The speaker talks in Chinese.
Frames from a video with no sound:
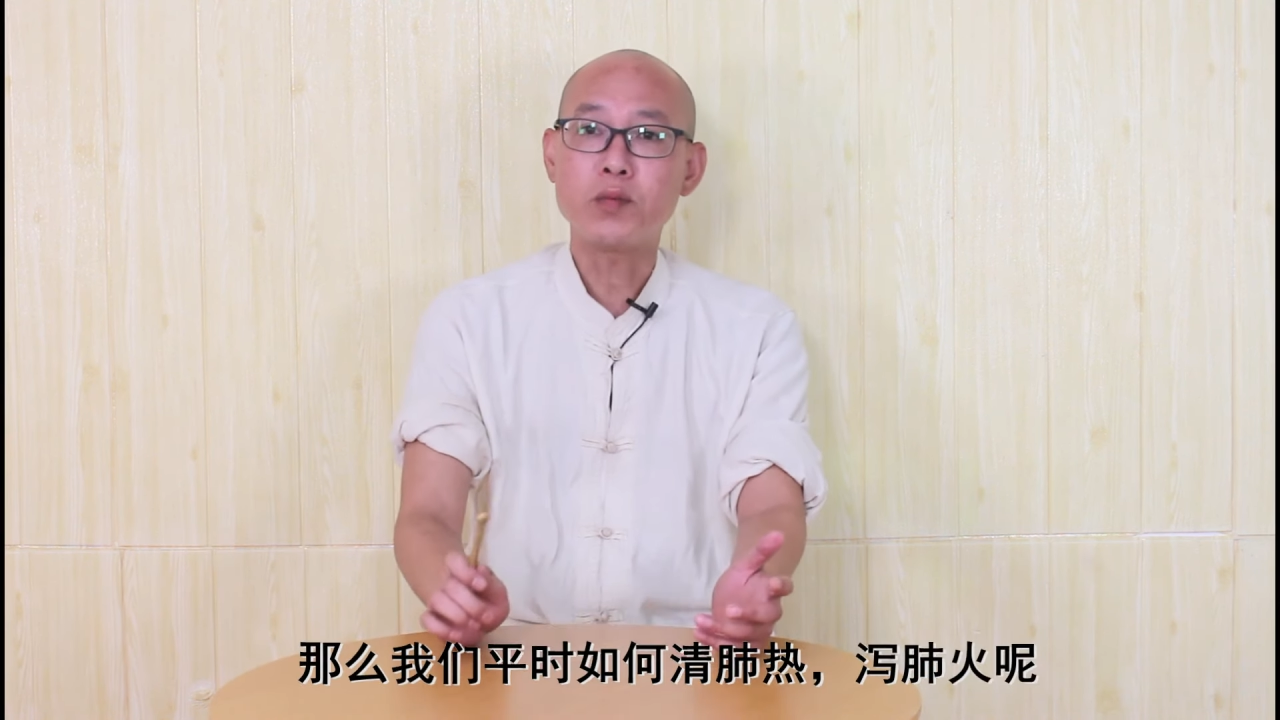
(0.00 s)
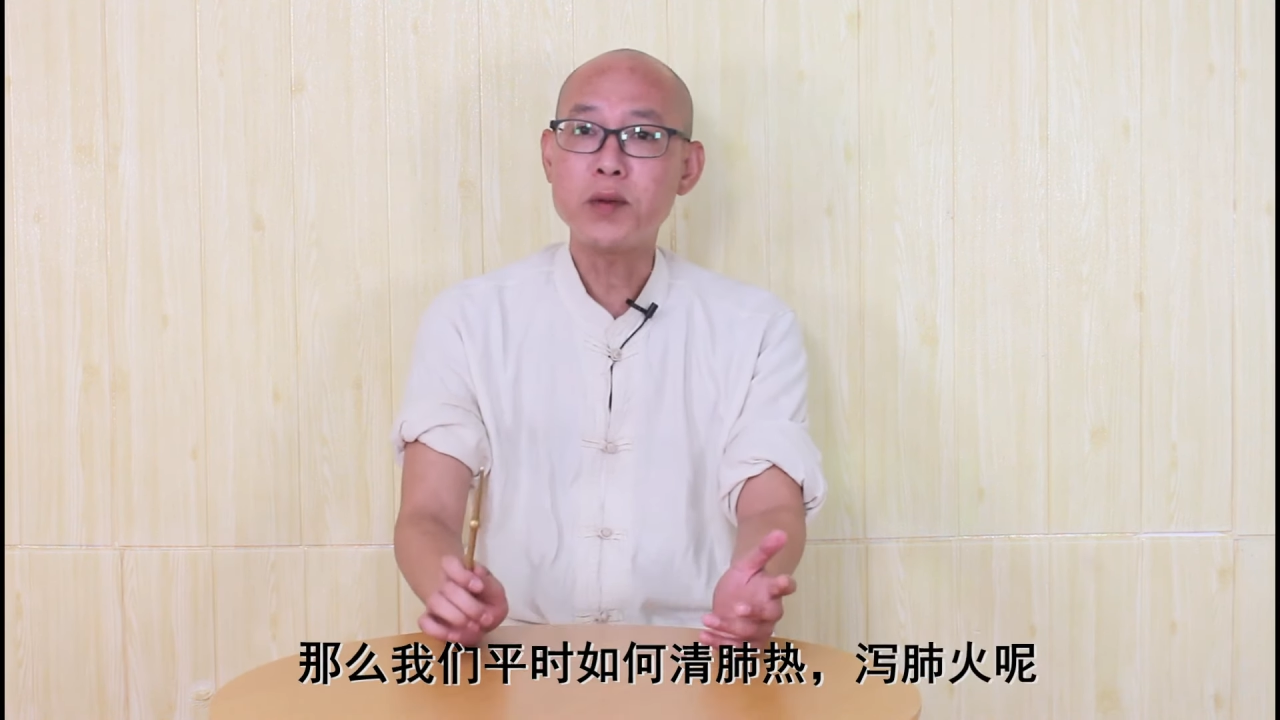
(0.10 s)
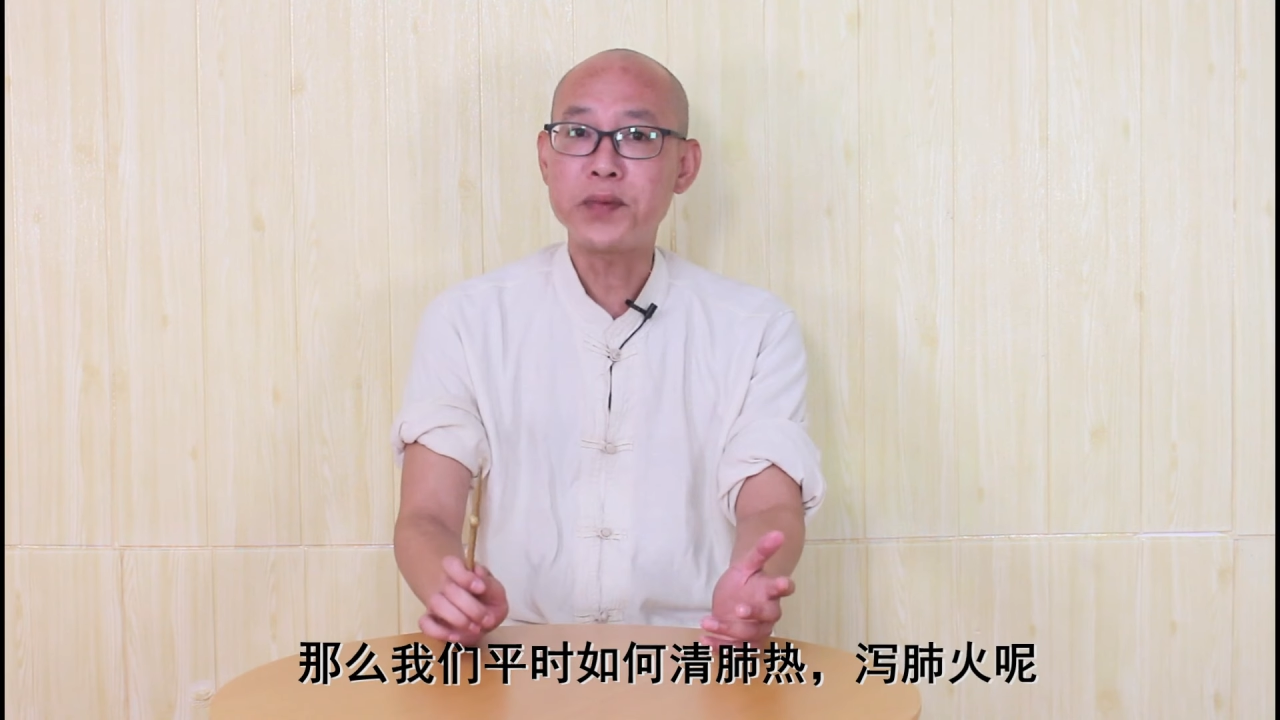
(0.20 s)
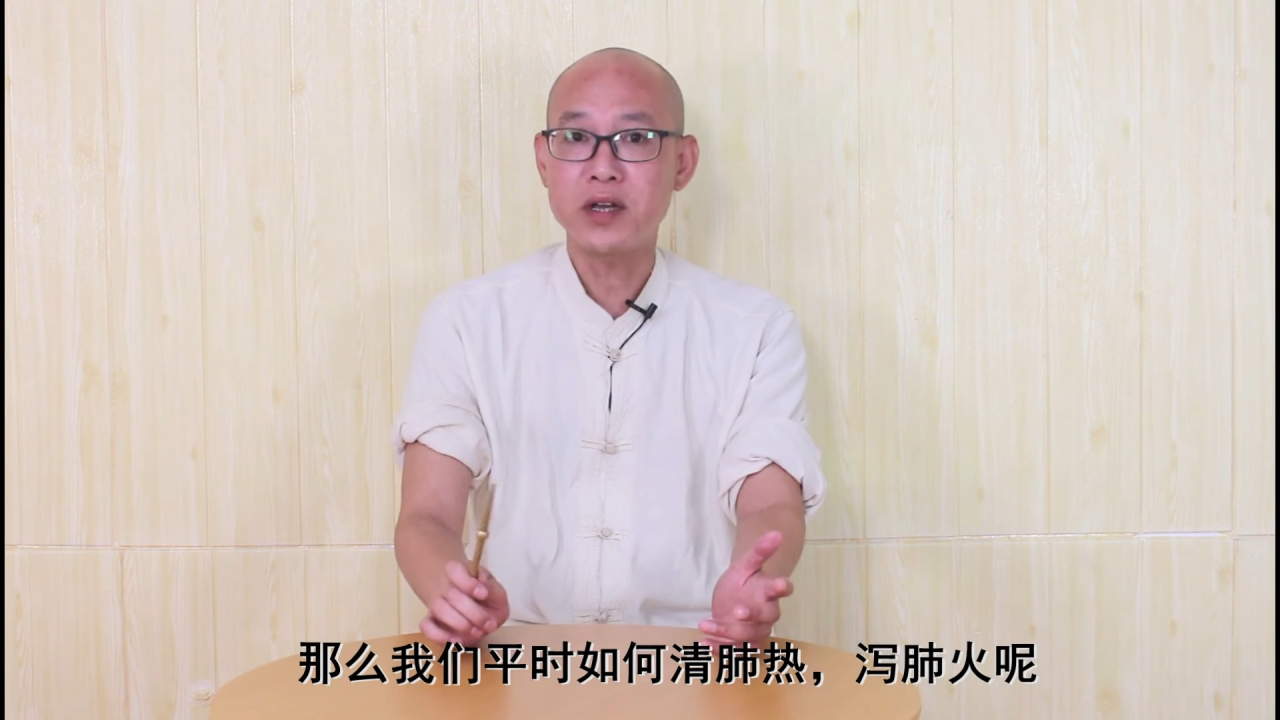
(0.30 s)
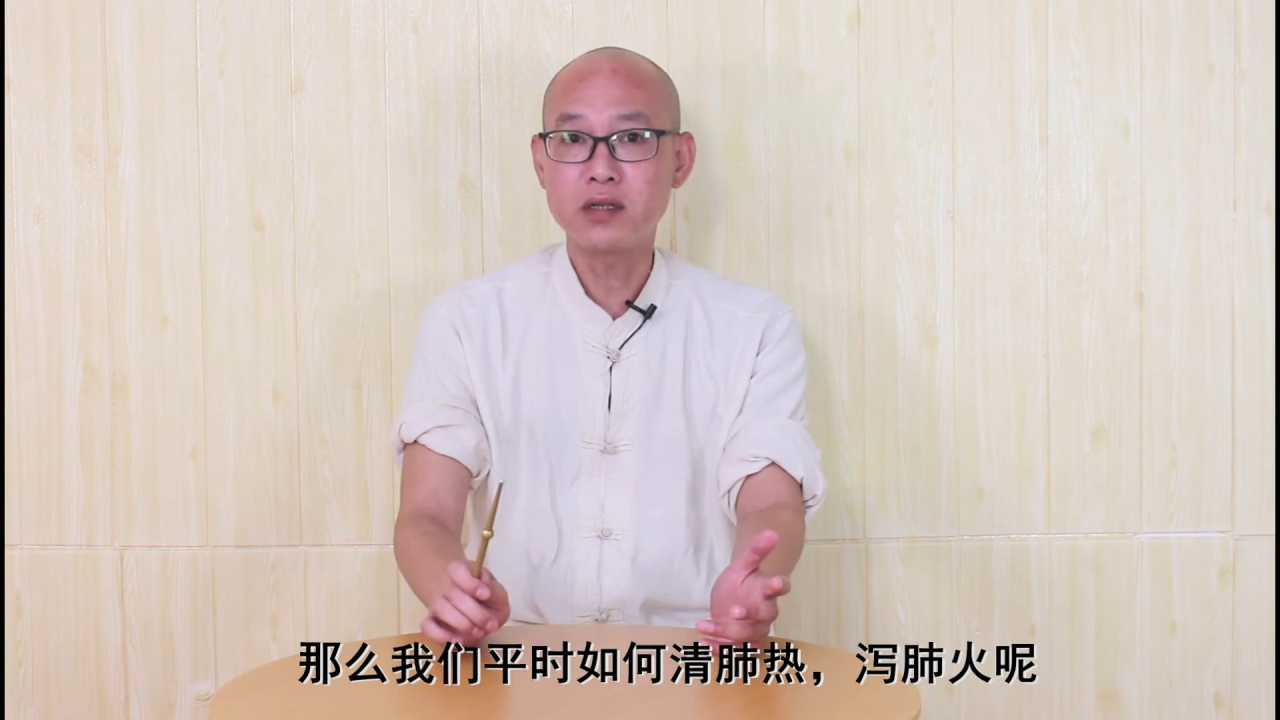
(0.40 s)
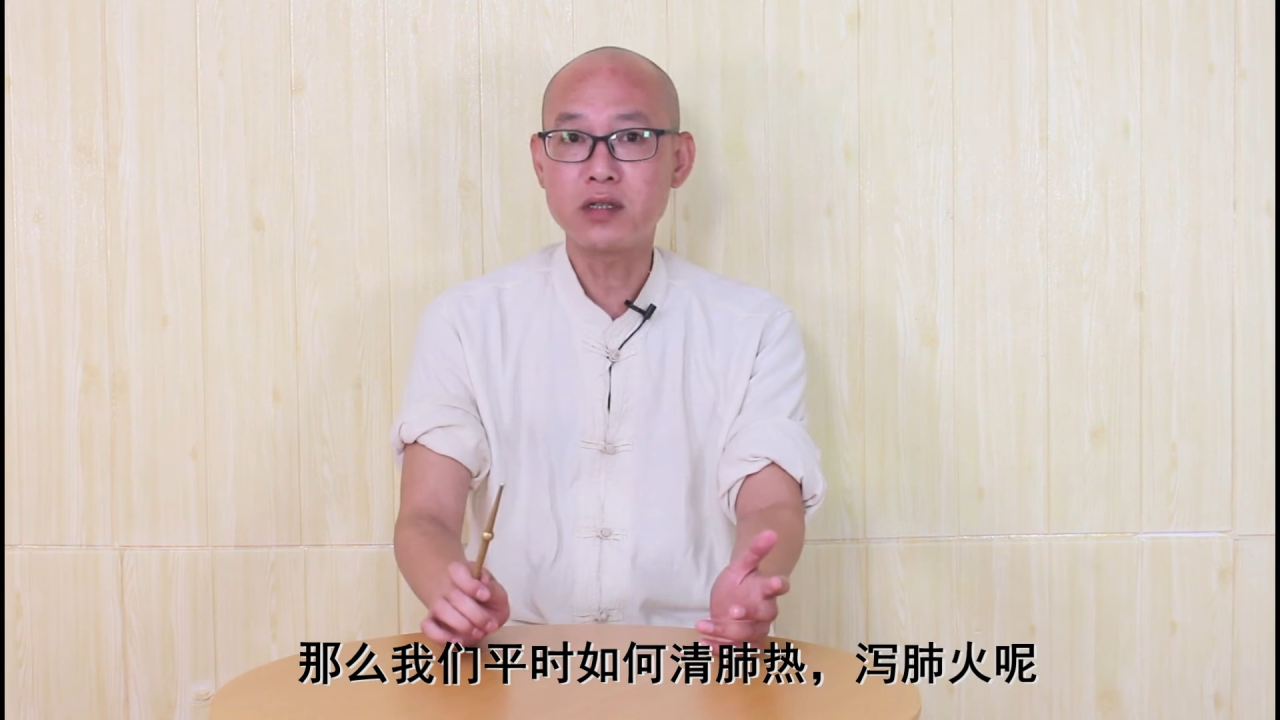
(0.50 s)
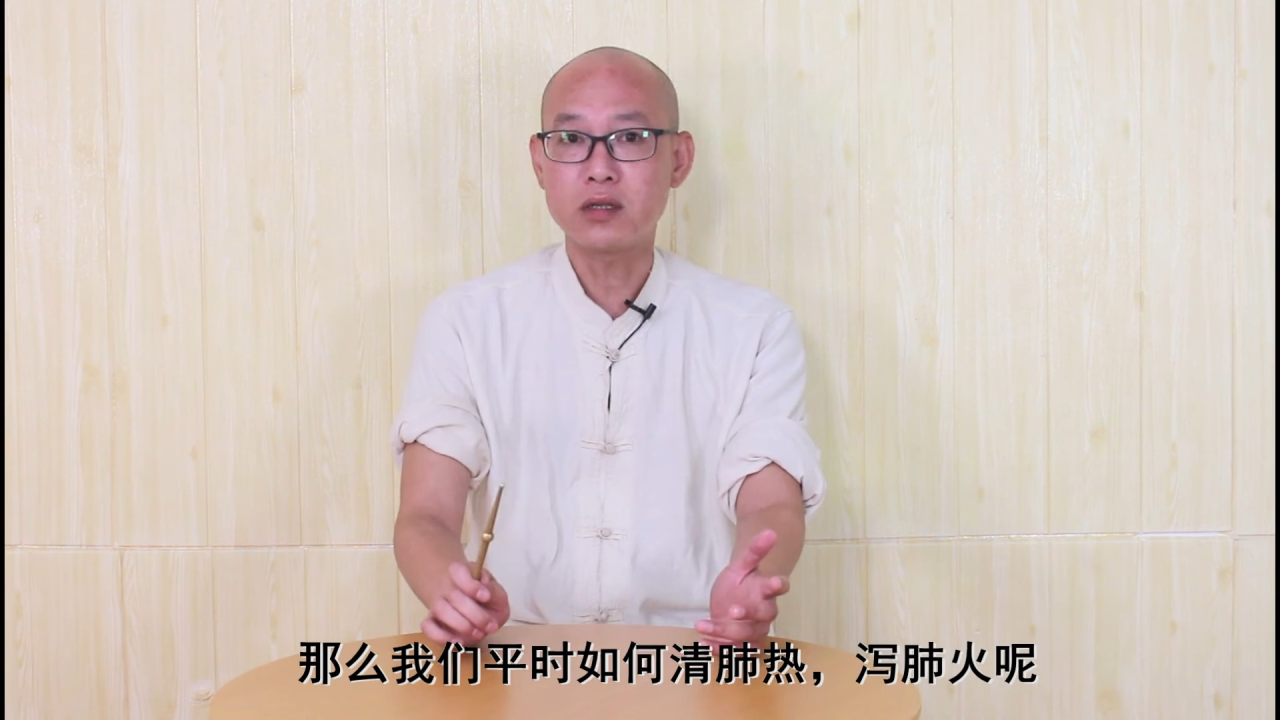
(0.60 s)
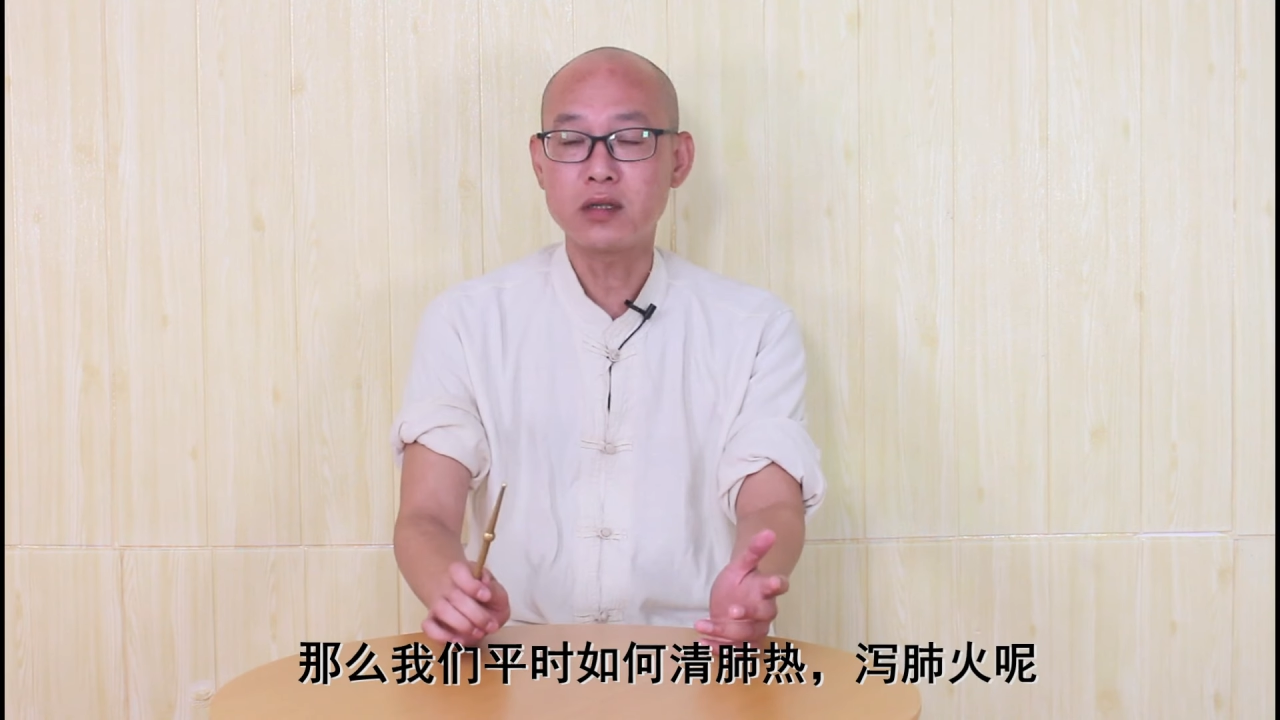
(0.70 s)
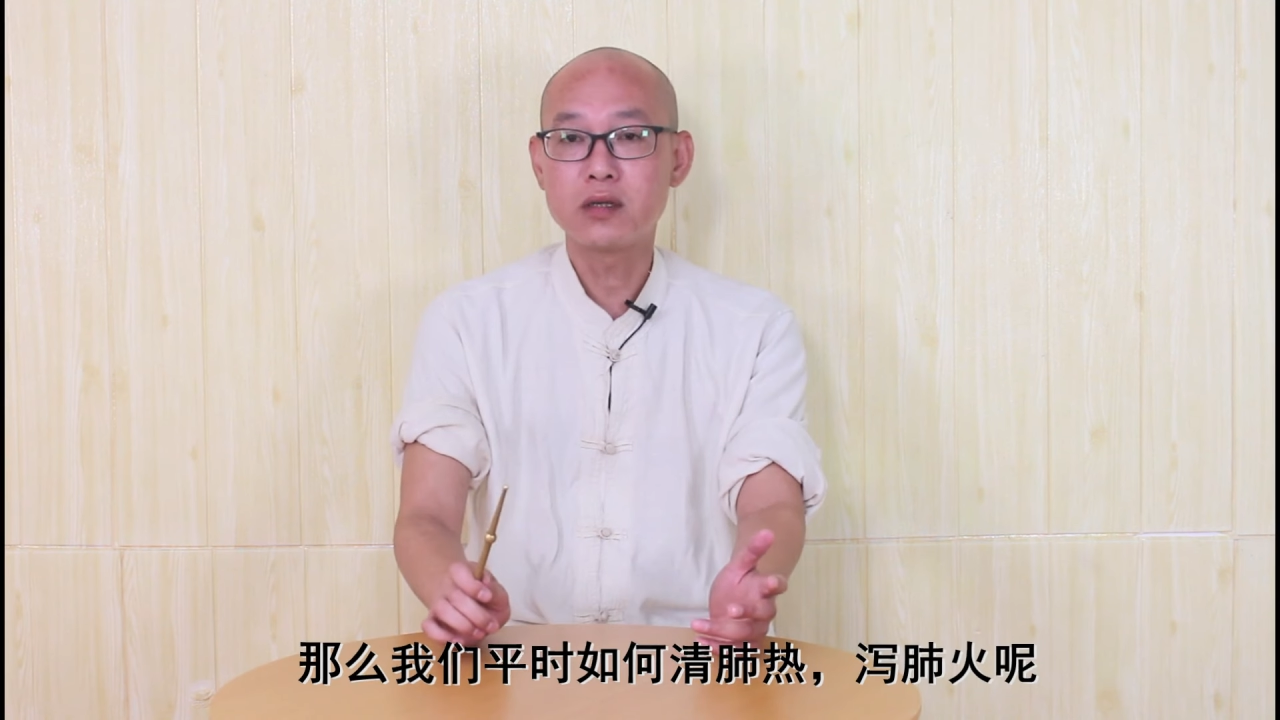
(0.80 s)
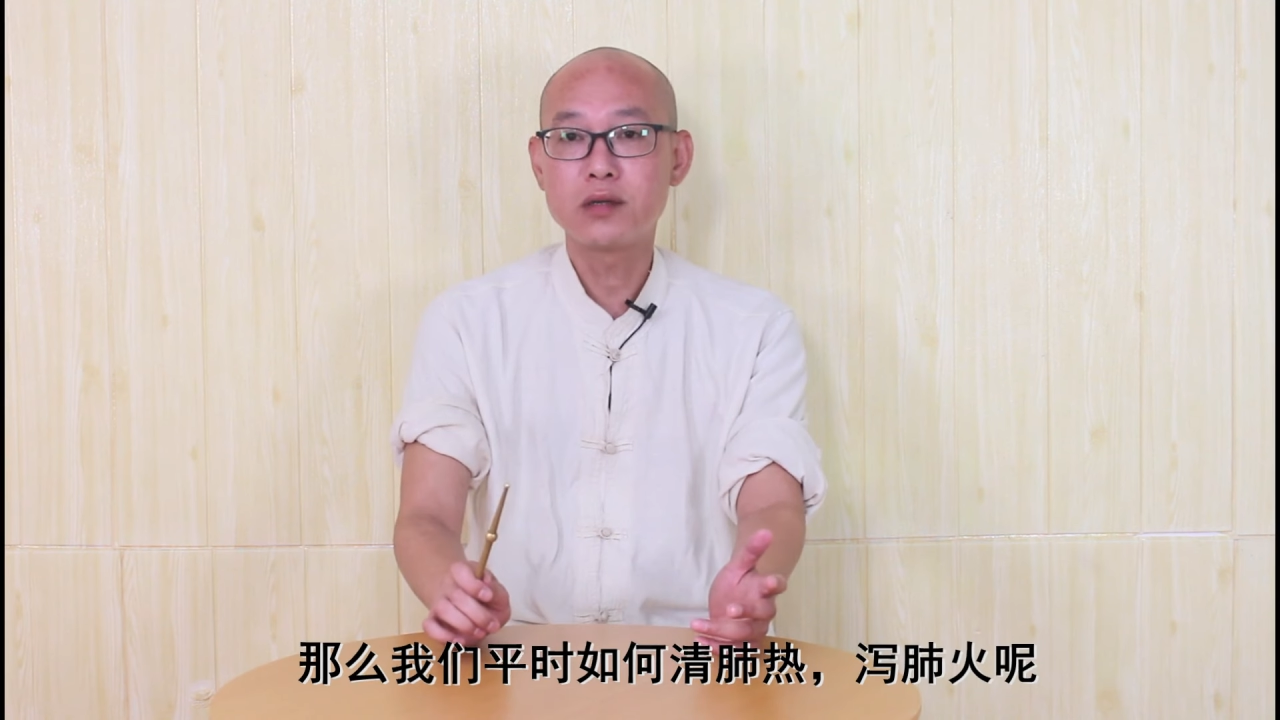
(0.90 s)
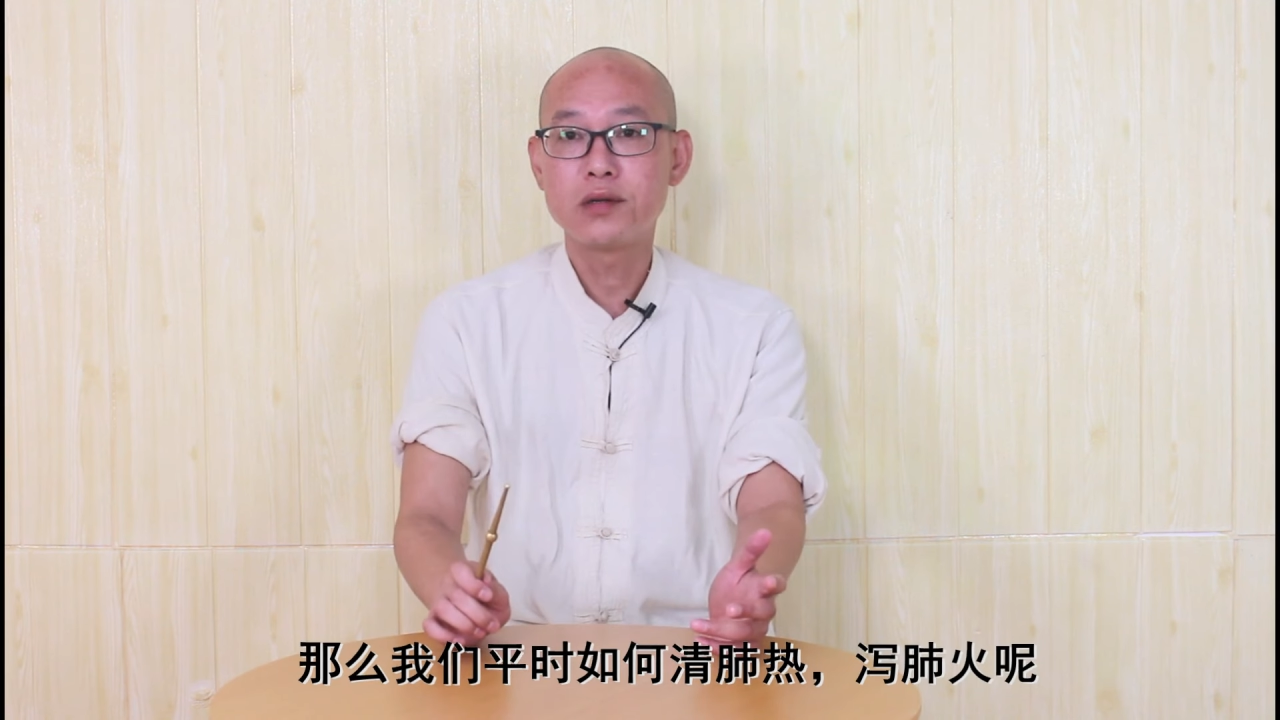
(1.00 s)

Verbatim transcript: 们平时